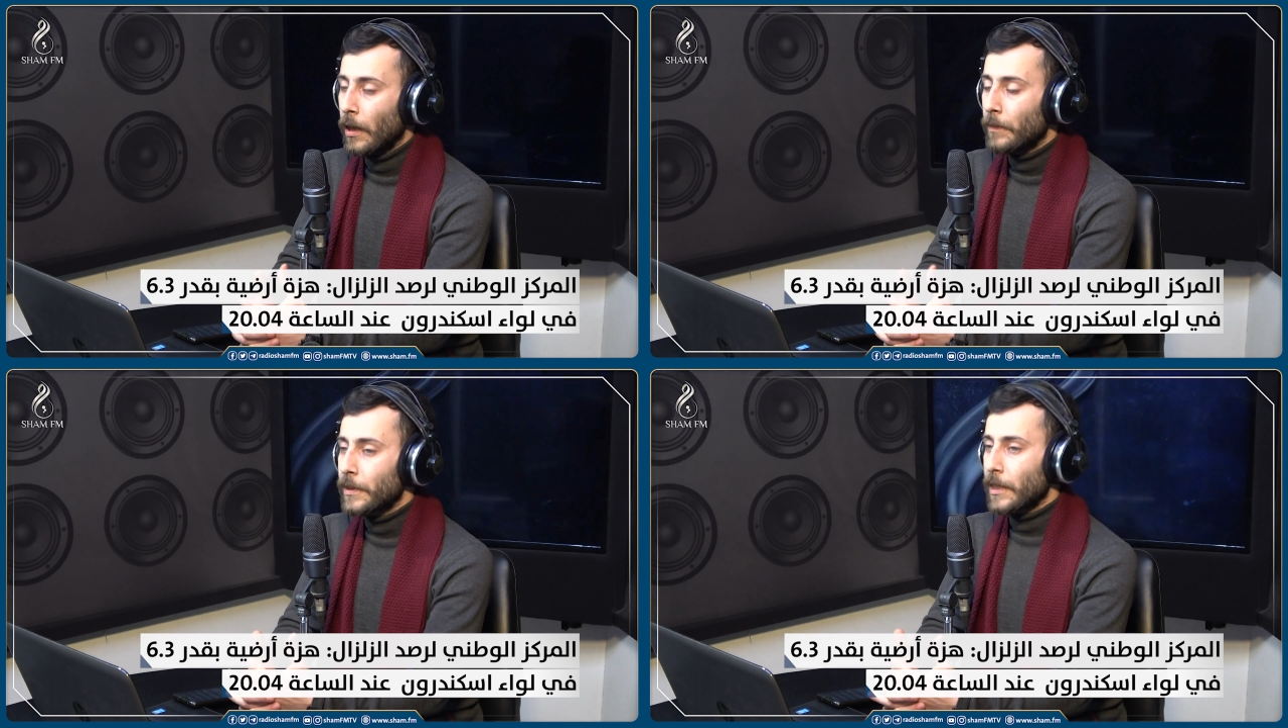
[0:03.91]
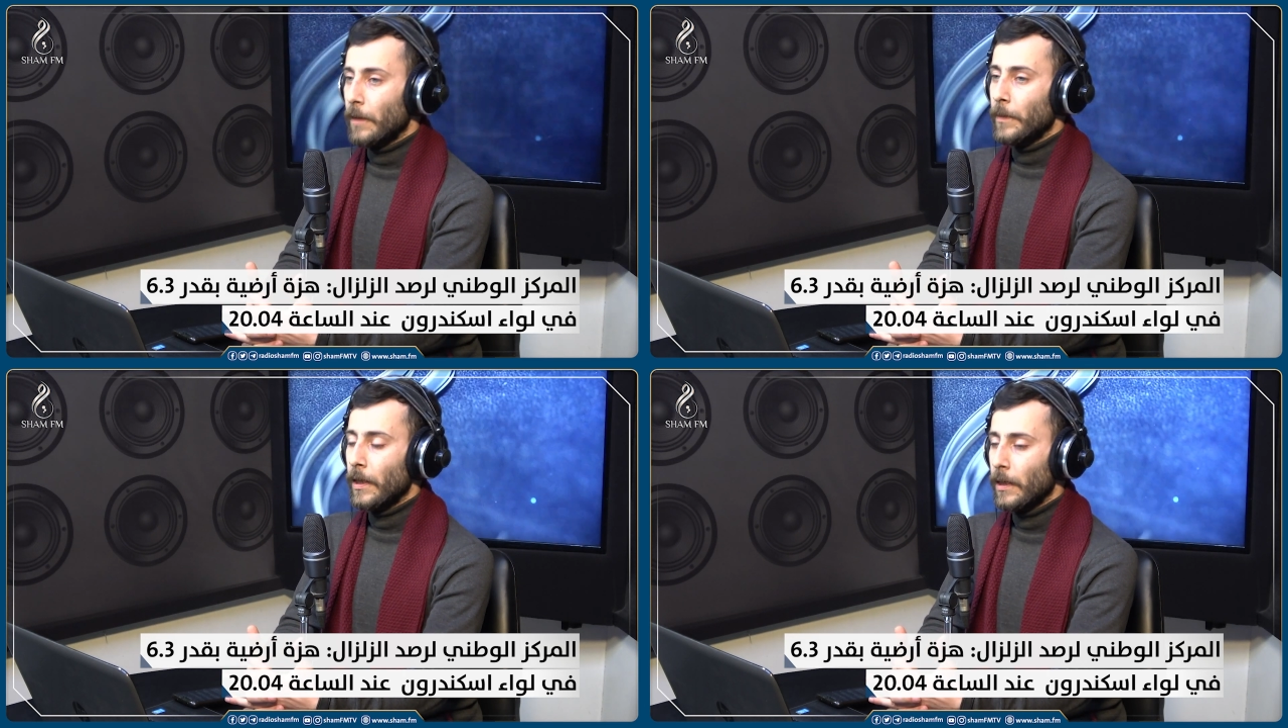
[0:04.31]
حمص
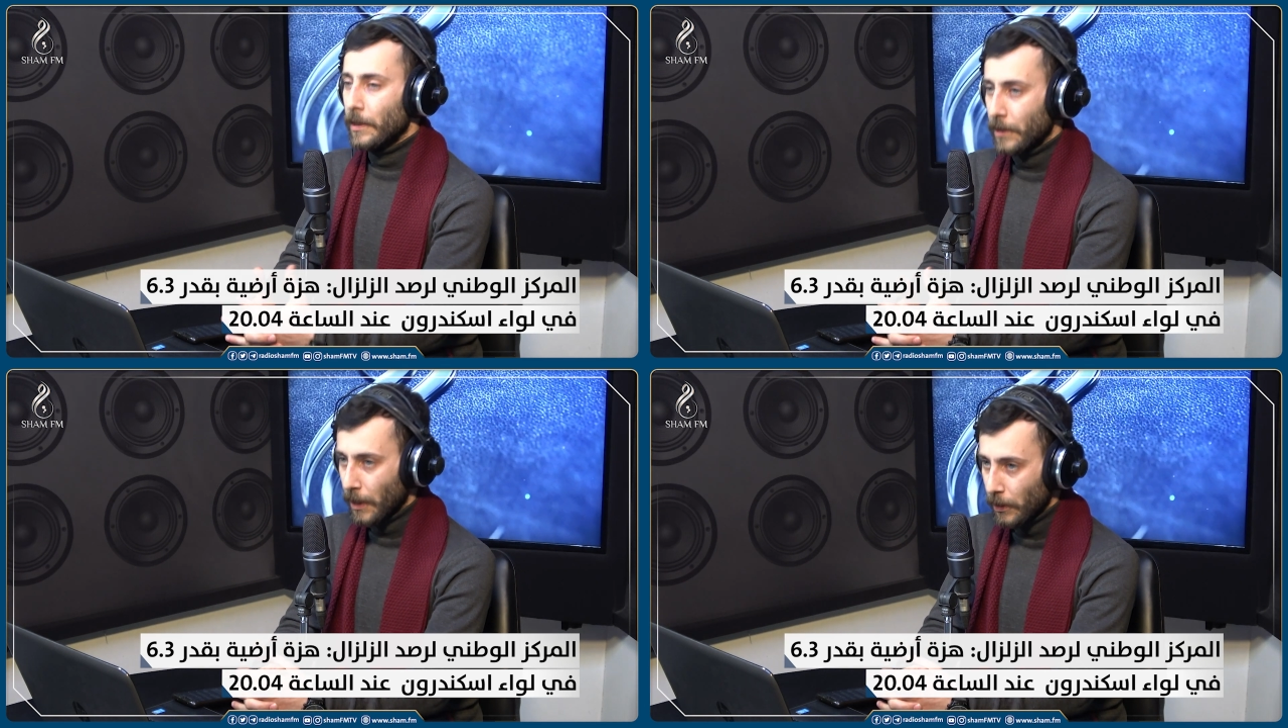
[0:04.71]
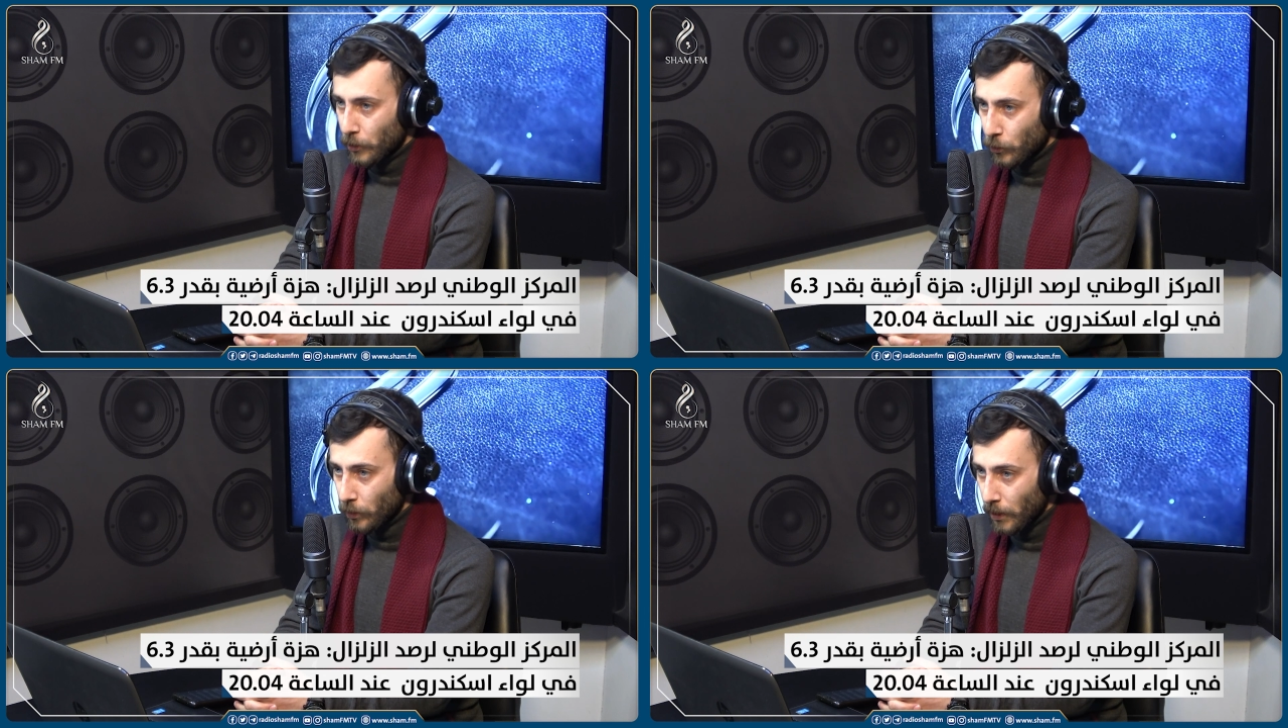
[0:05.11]
حماة الساحل
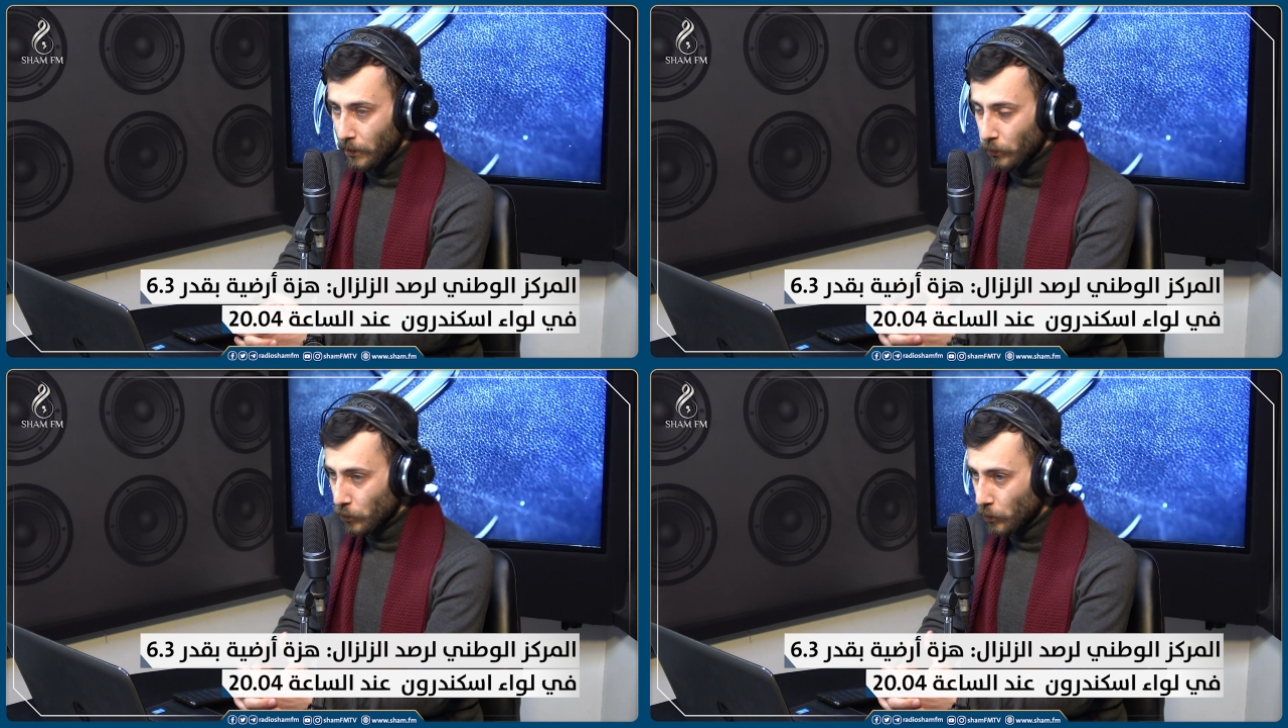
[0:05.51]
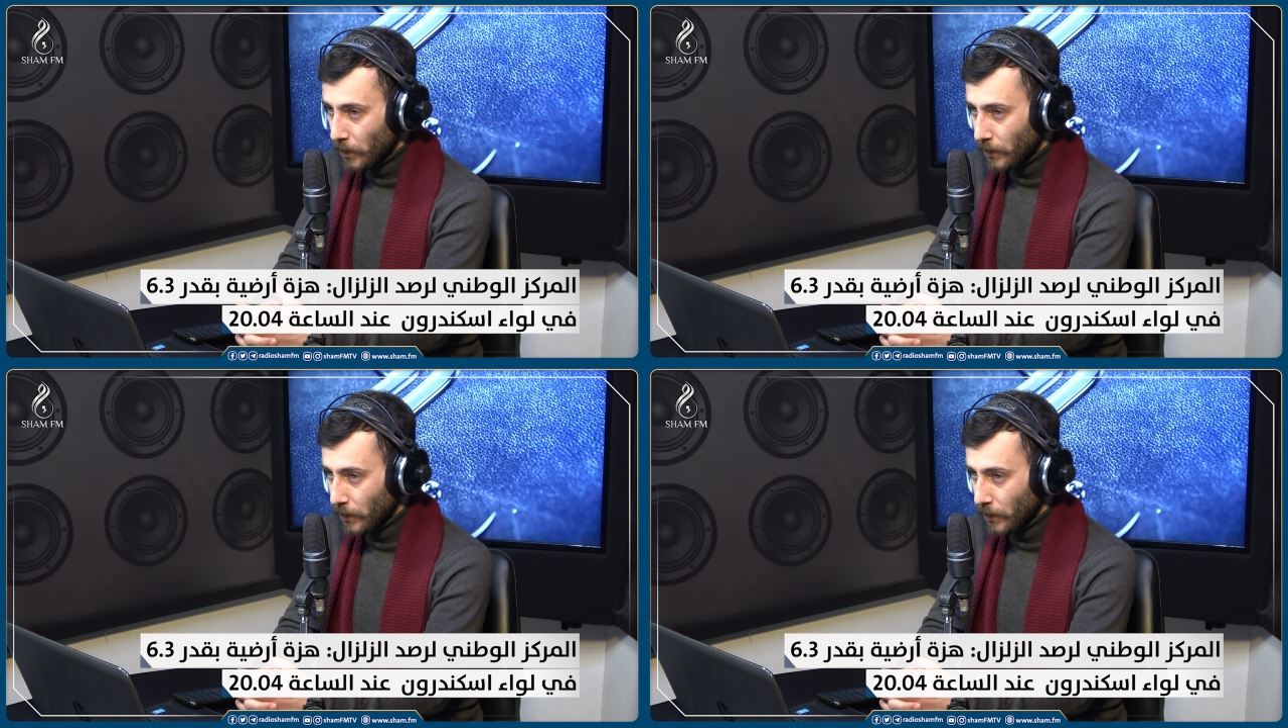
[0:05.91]
السوري أيضا وصولا